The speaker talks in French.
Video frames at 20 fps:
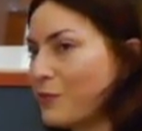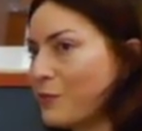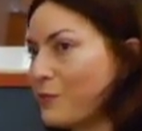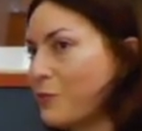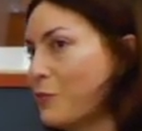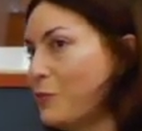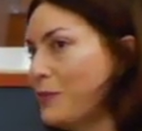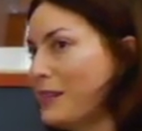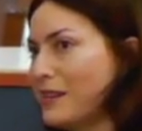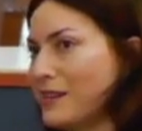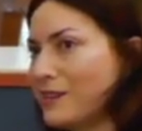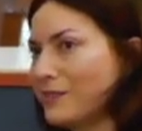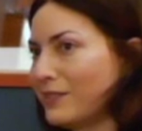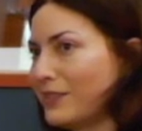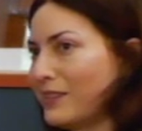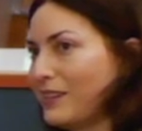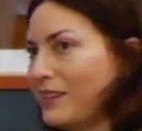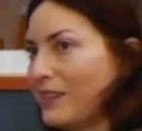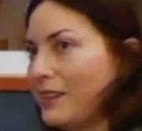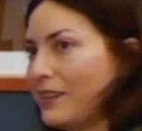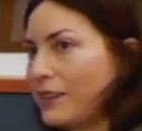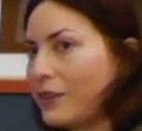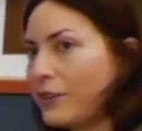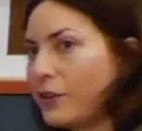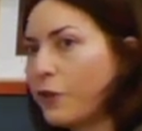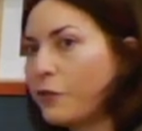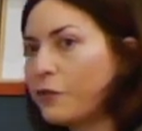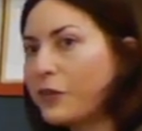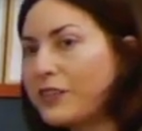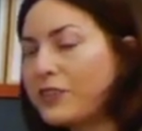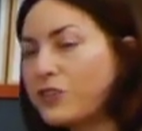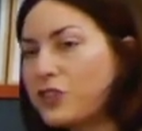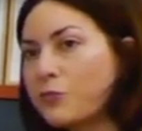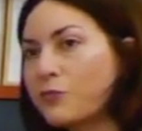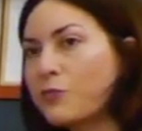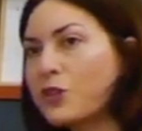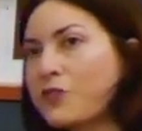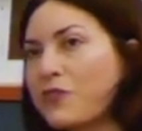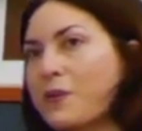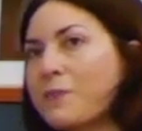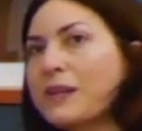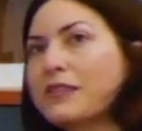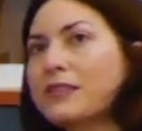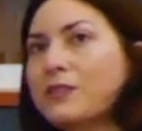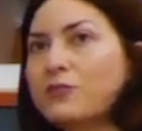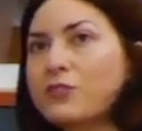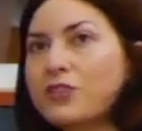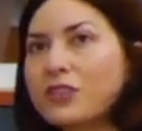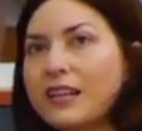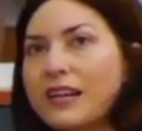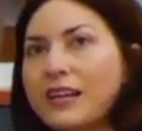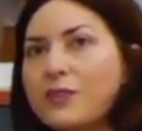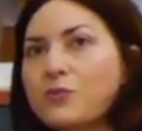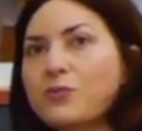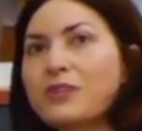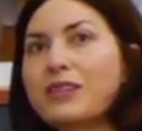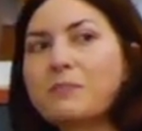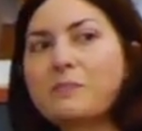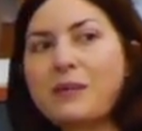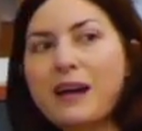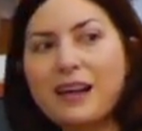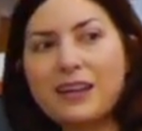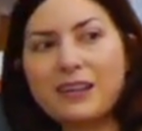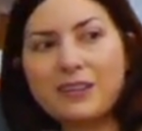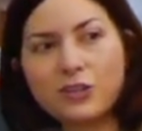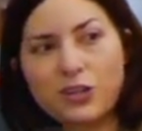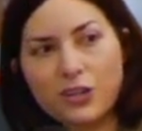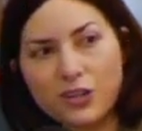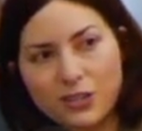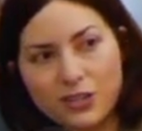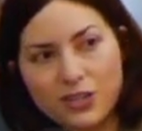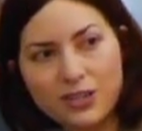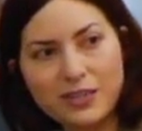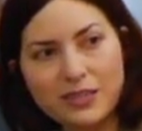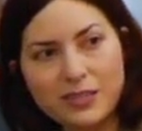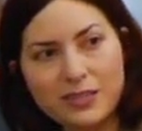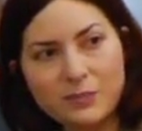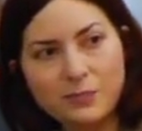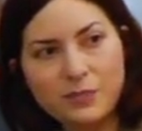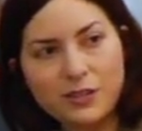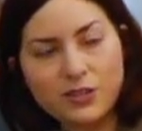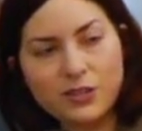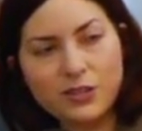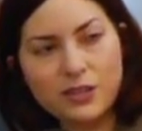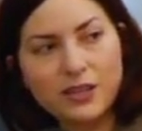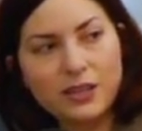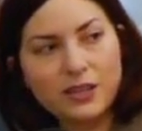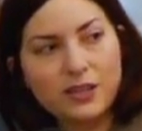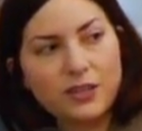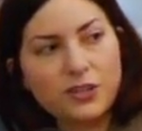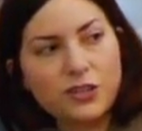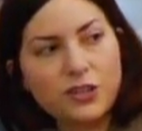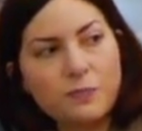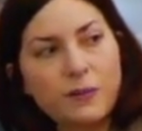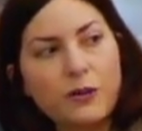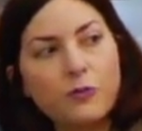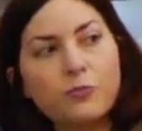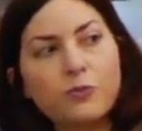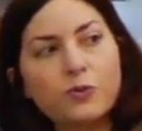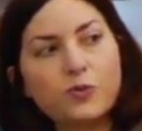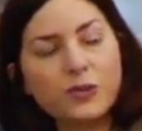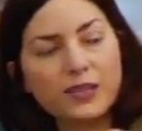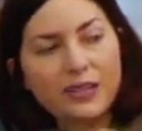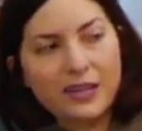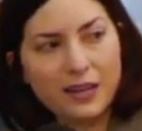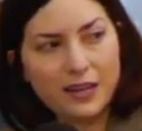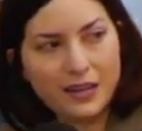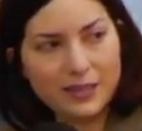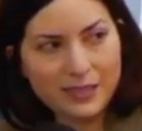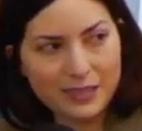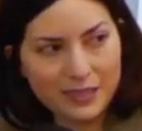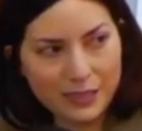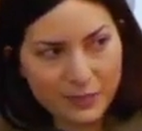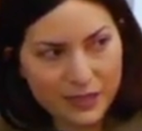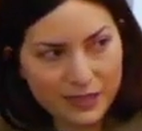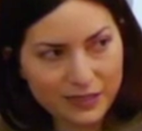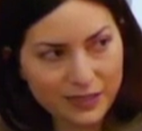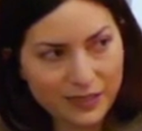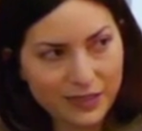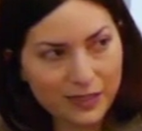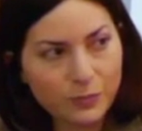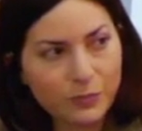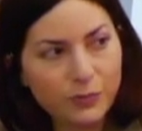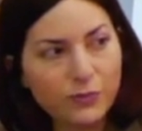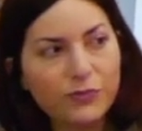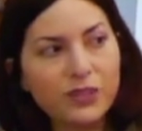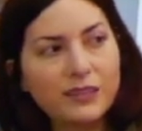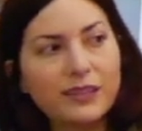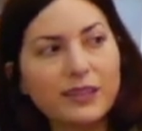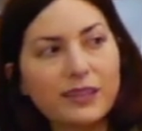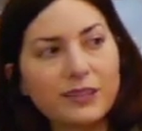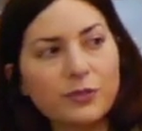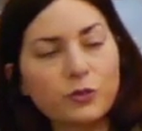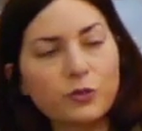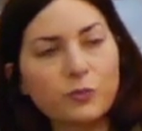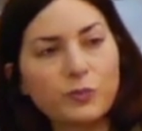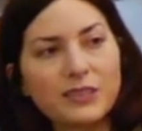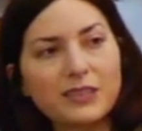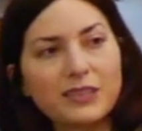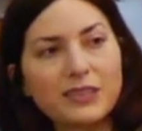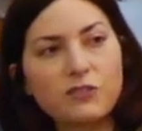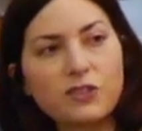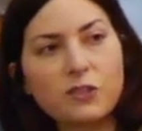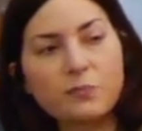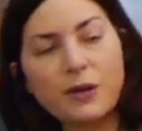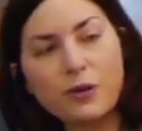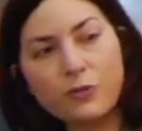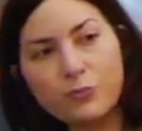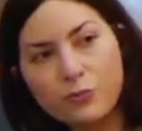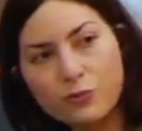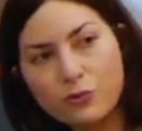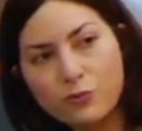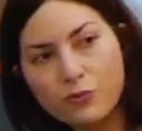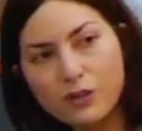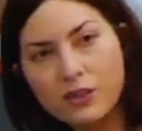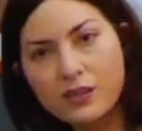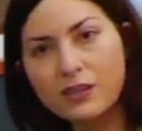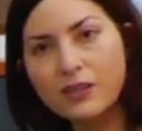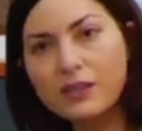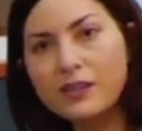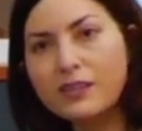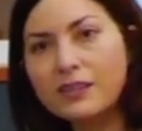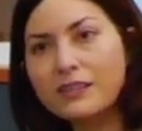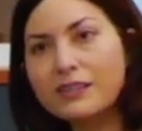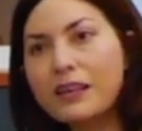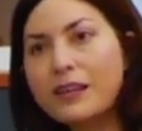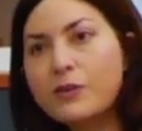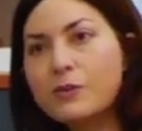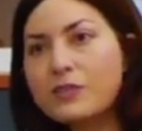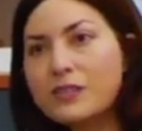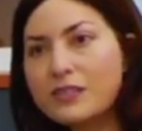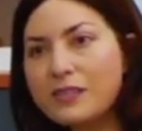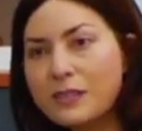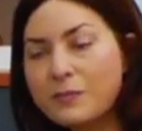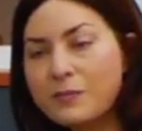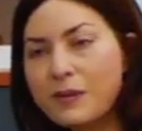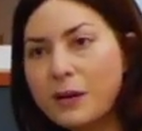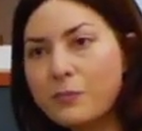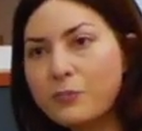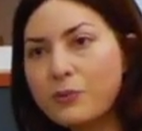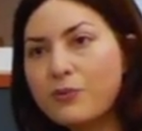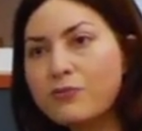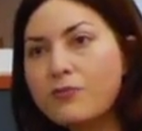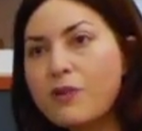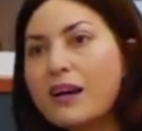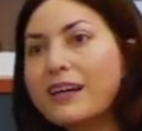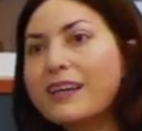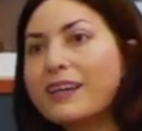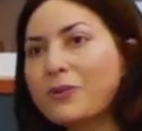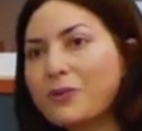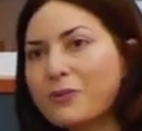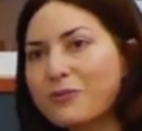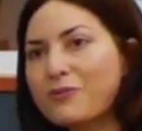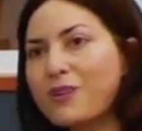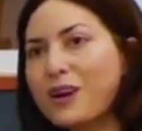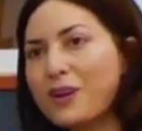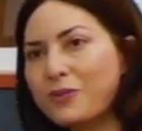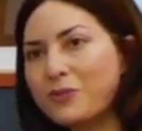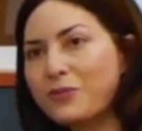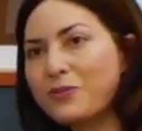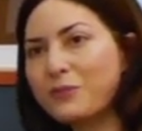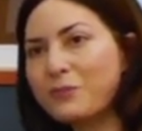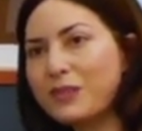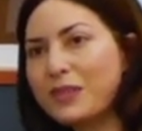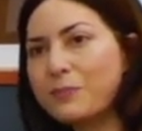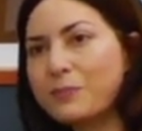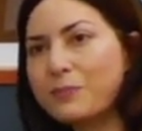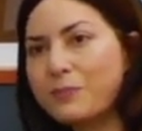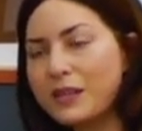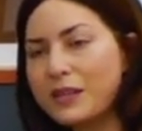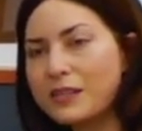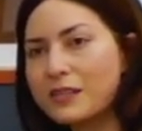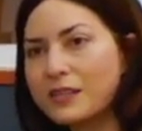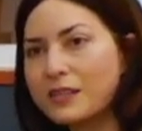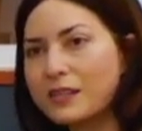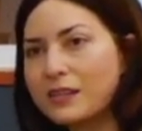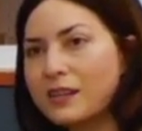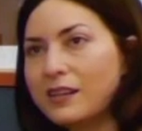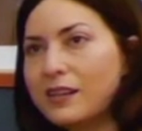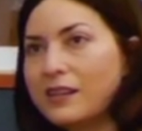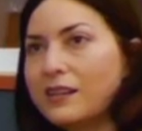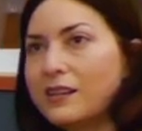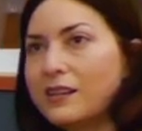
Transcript: mobile. En fait, moi, je fais partie d'une génération qui n'est pas allée chercher les images. J'ai pas eu besoin d'aller à la cinémathèque pour voir des rétrospectives. J'ai pas eu besoin d'aller au cinéma pour voir et revoir le film qui me plaisait.